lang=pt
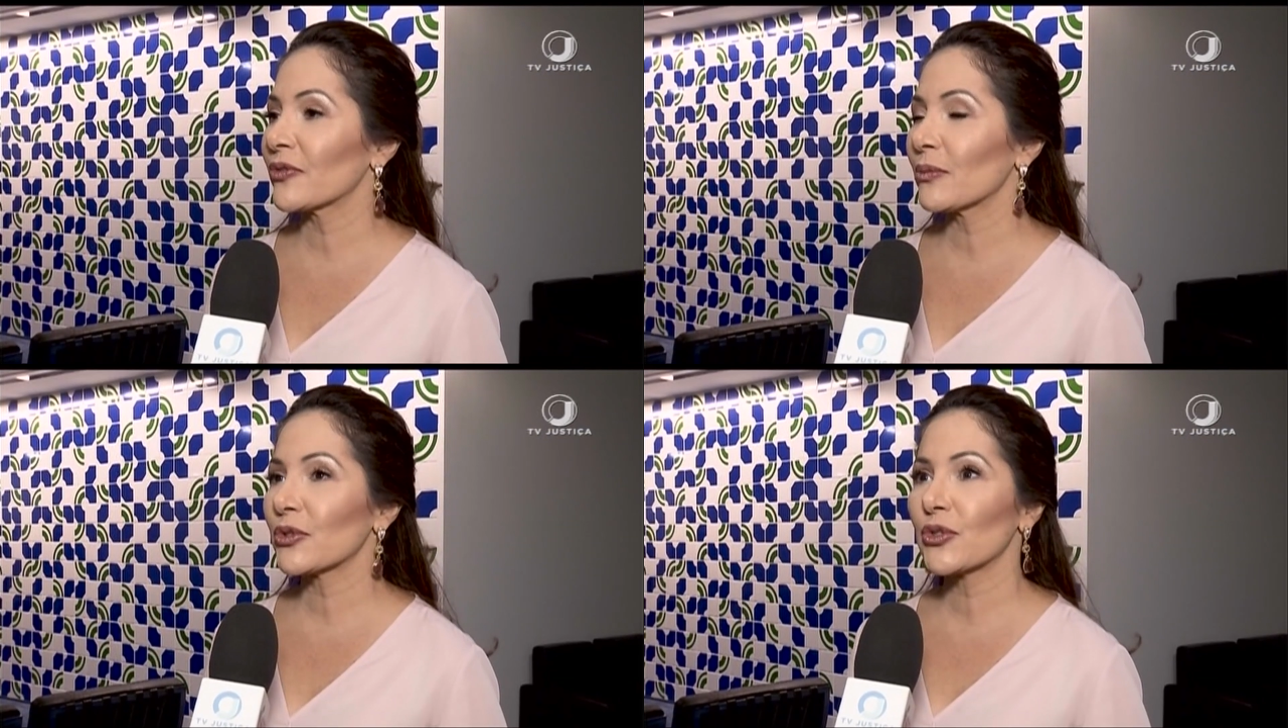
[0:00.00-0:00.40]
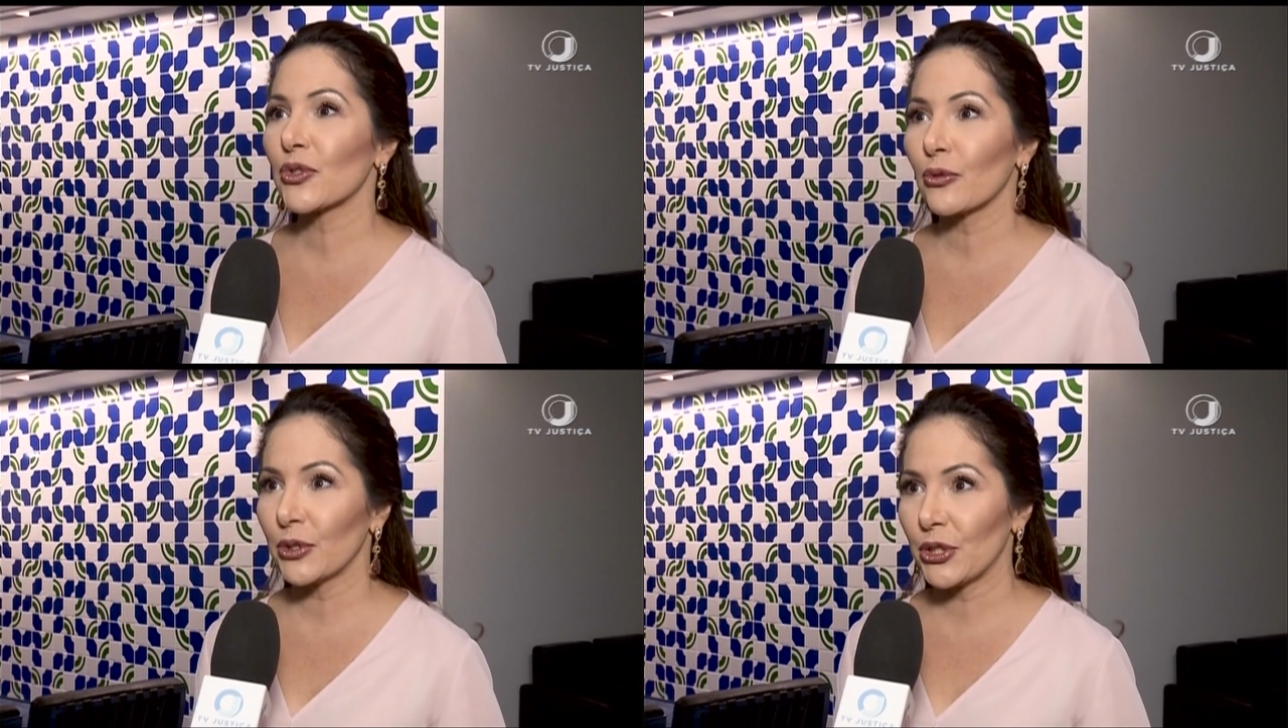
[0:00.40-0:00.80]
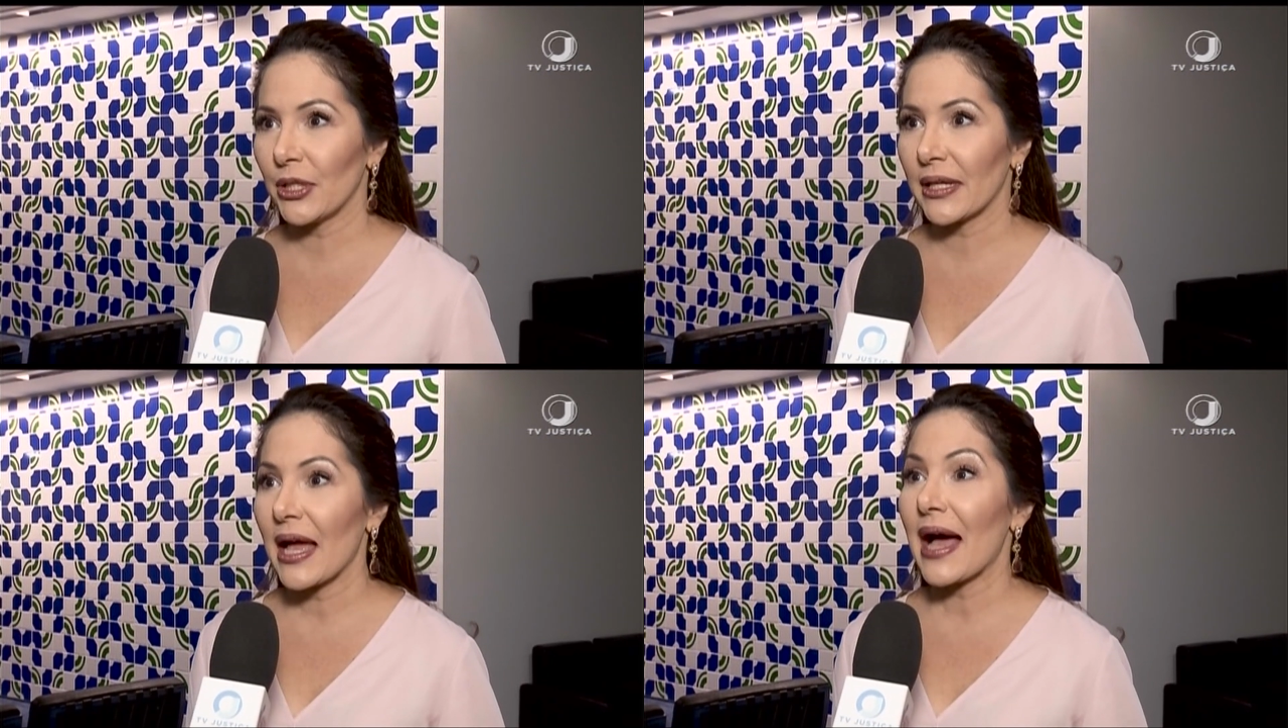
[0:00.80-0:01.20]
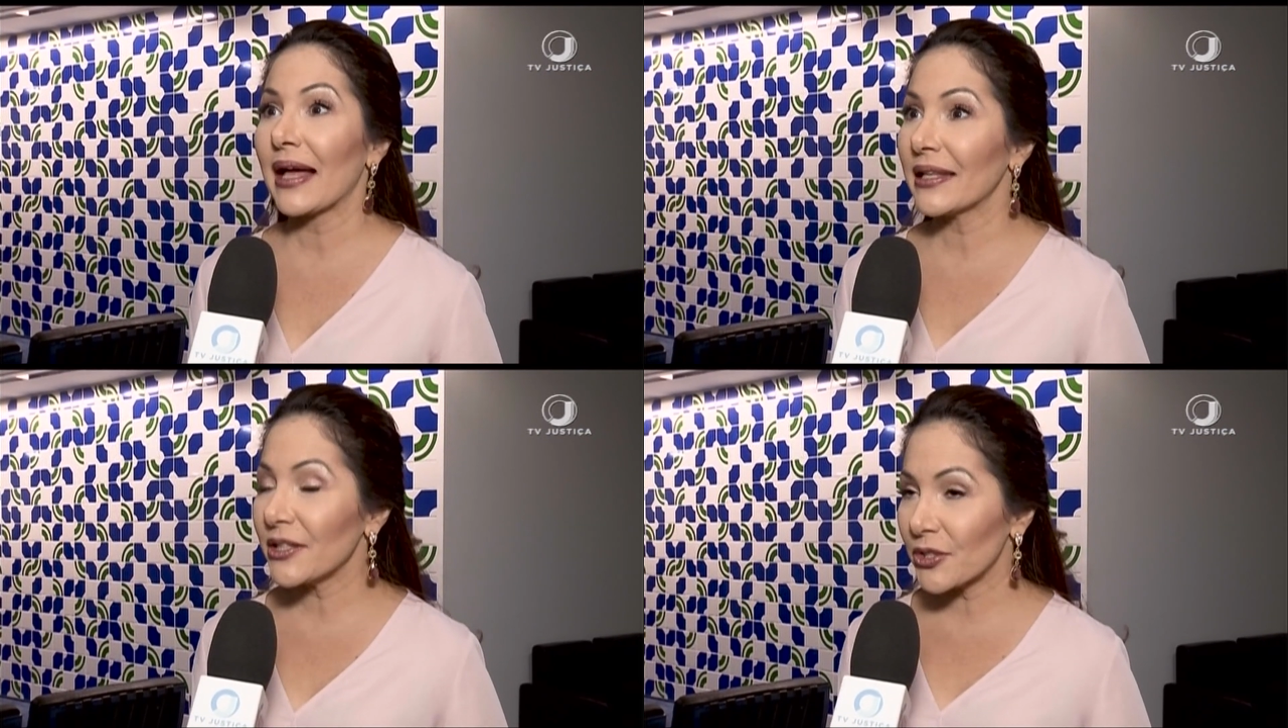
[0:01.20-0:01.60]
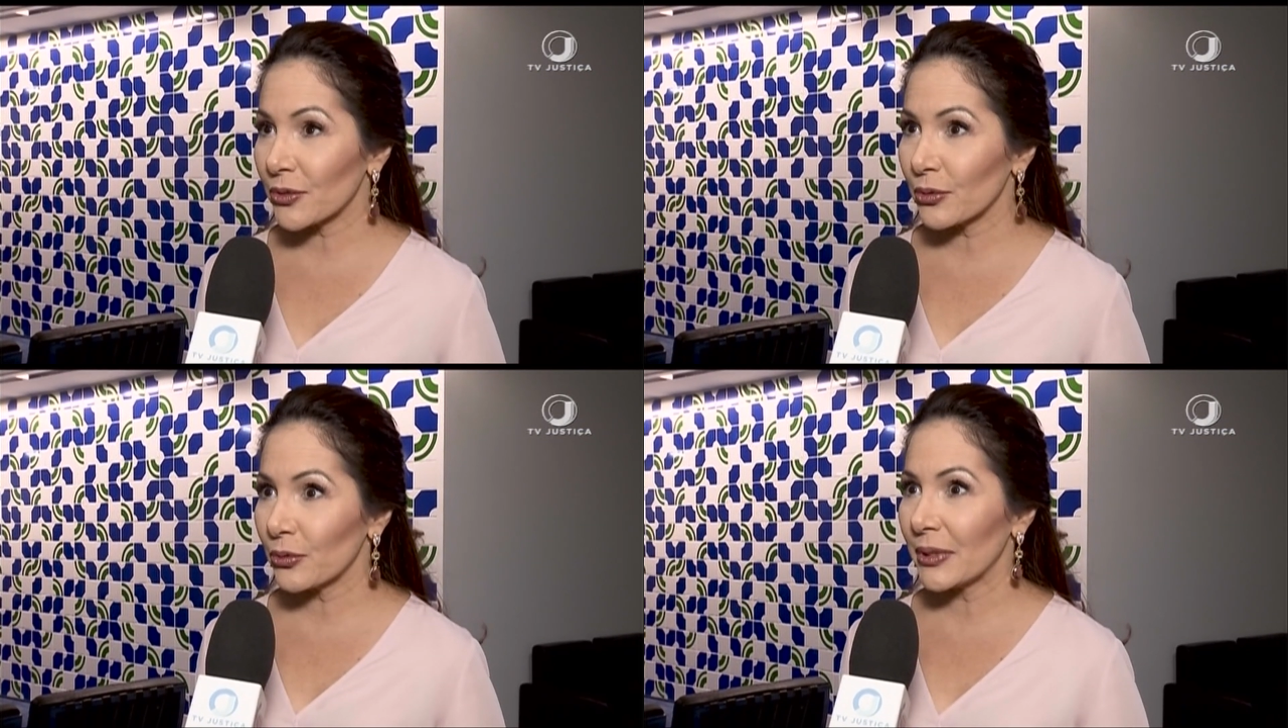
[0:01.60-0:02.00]
Nós vamos discutir, além
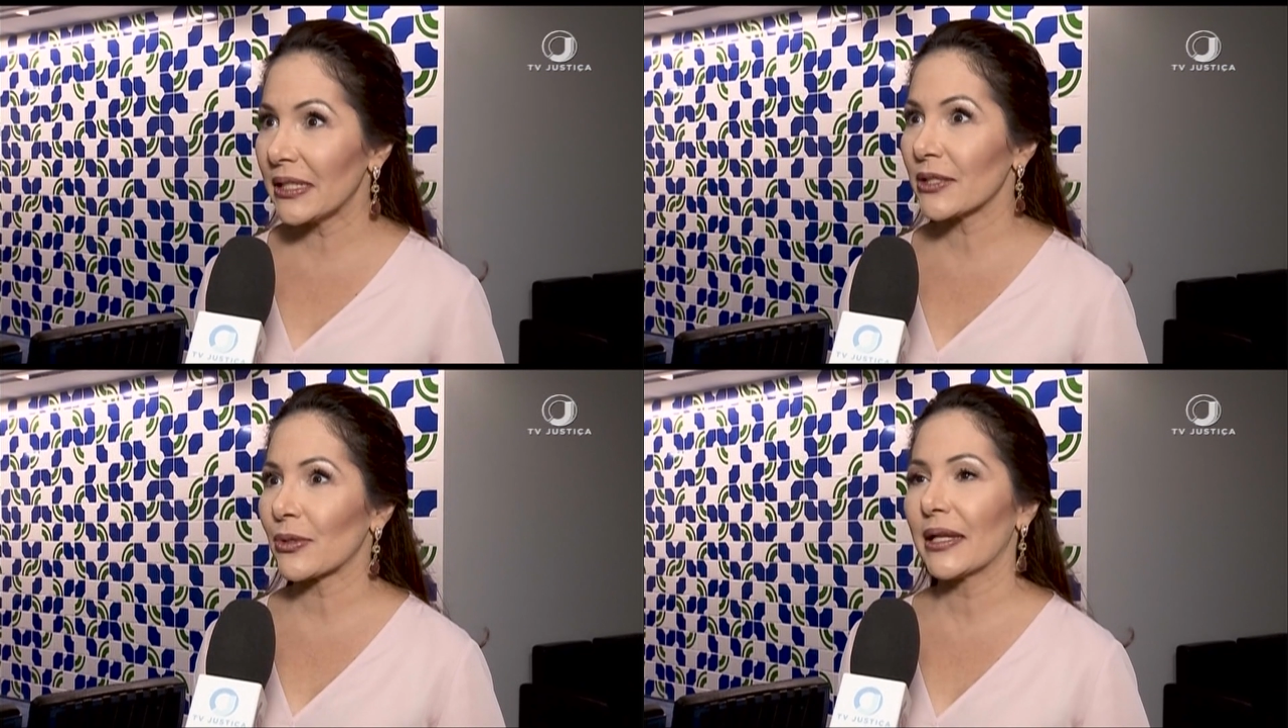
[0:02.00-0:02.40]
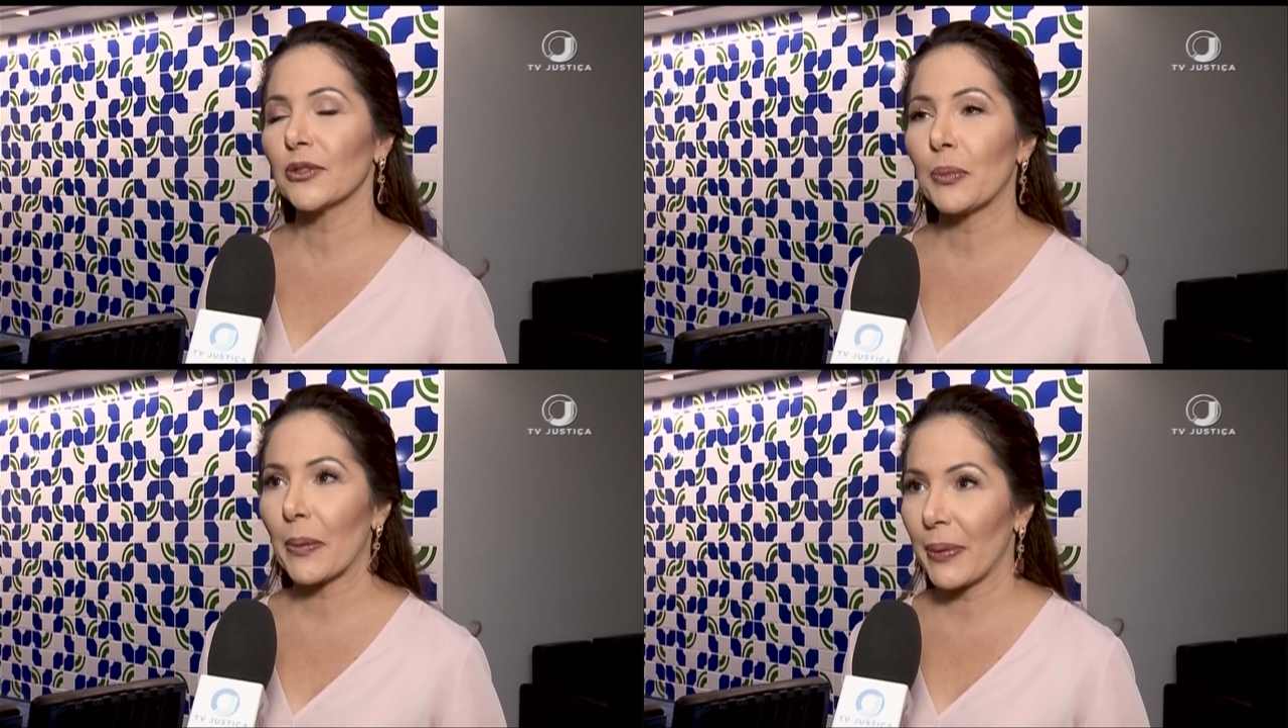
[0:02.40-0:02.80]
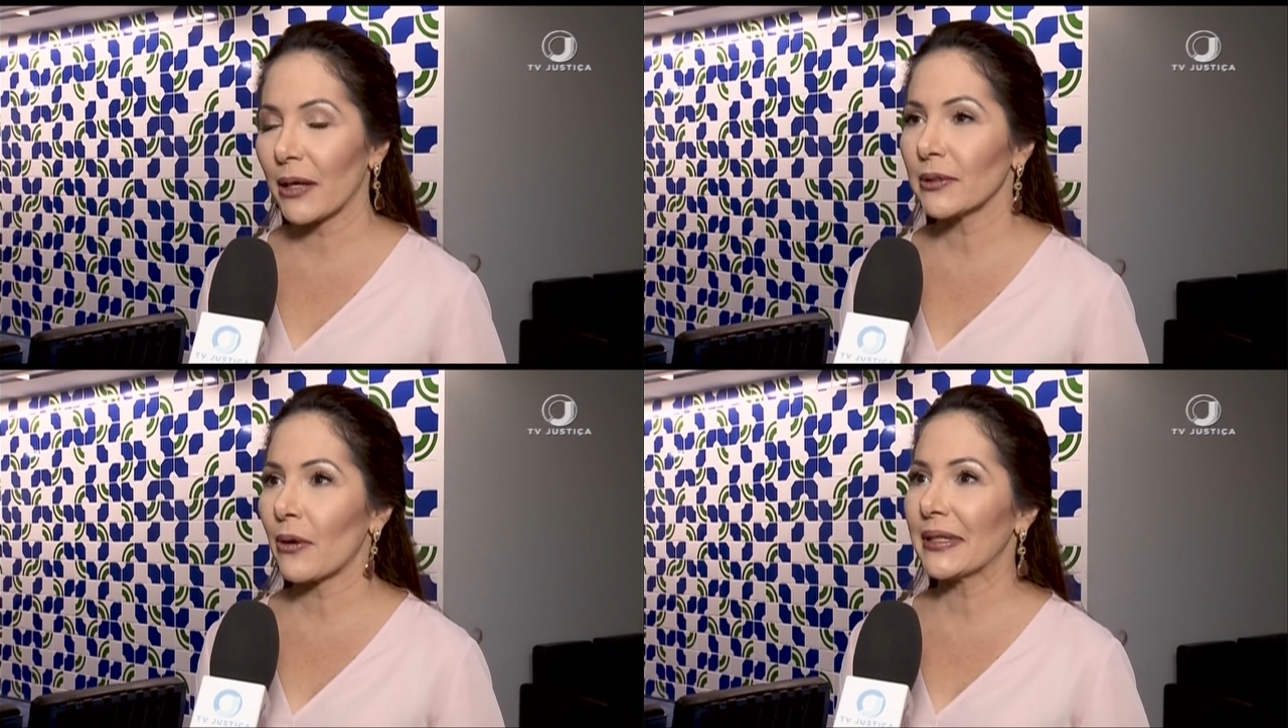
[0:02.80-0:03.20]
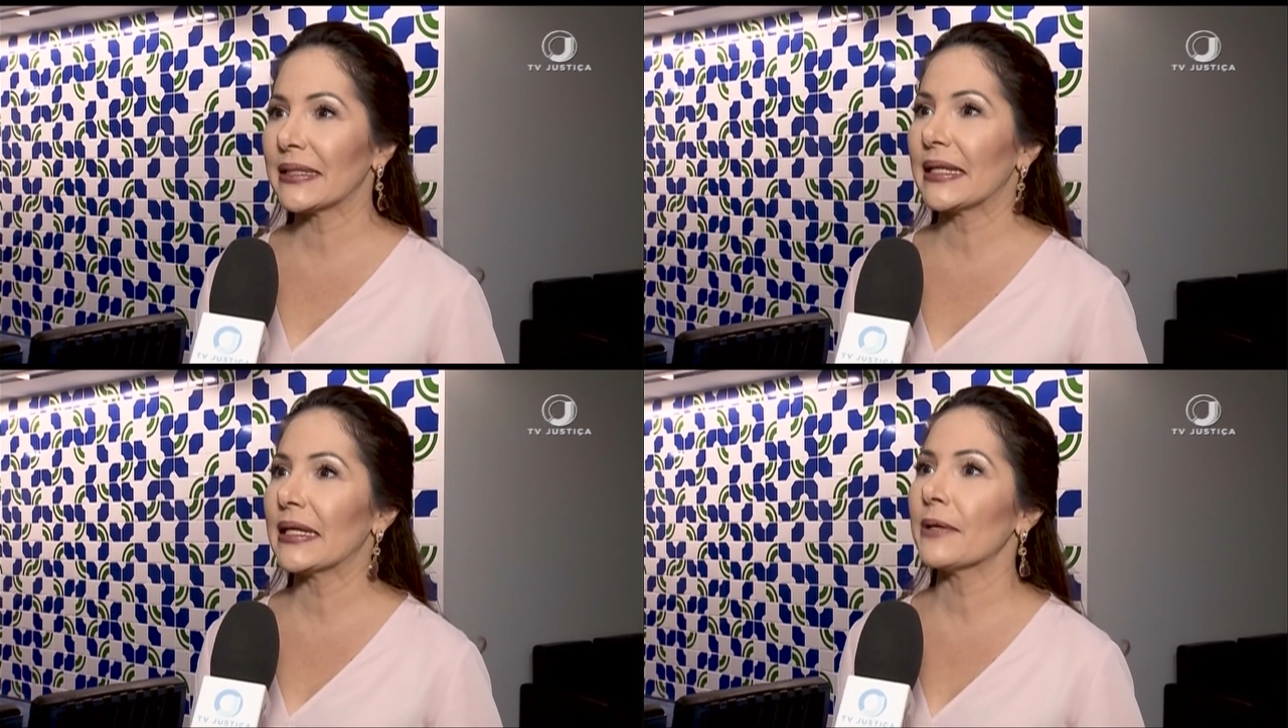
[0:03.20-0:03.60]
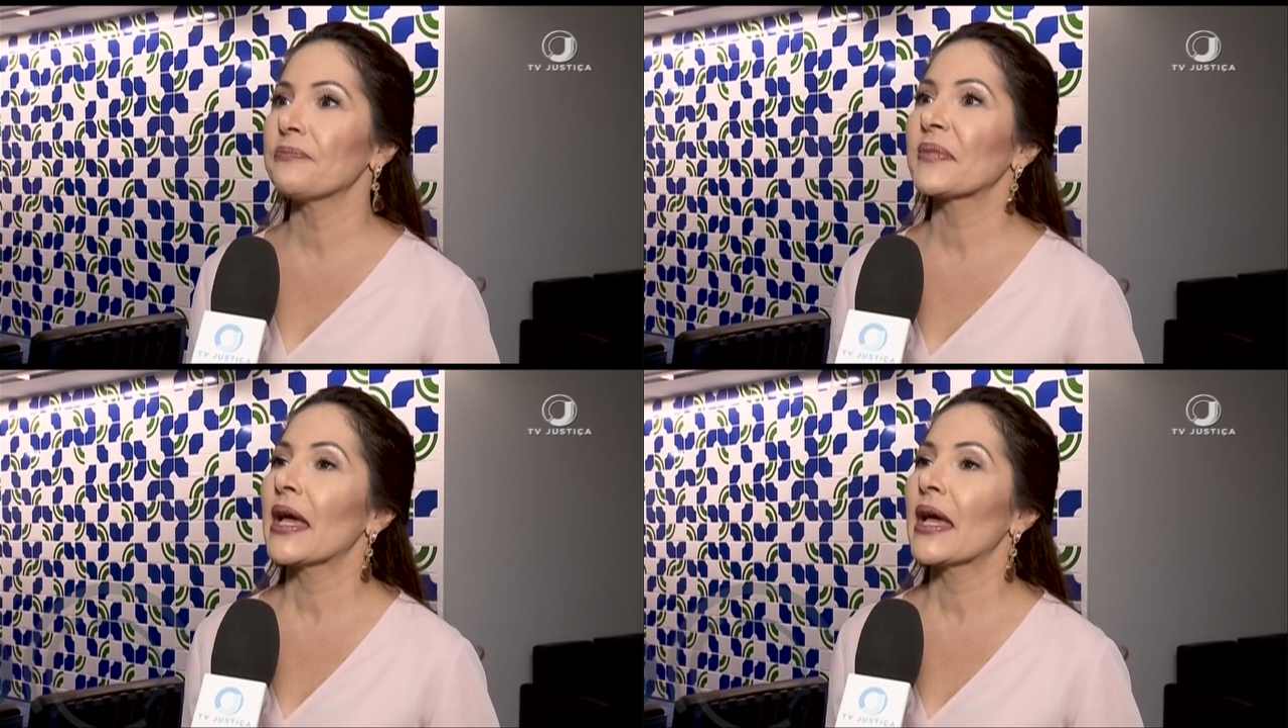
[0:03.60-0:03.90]
de tudo isso, além do papel da OIT,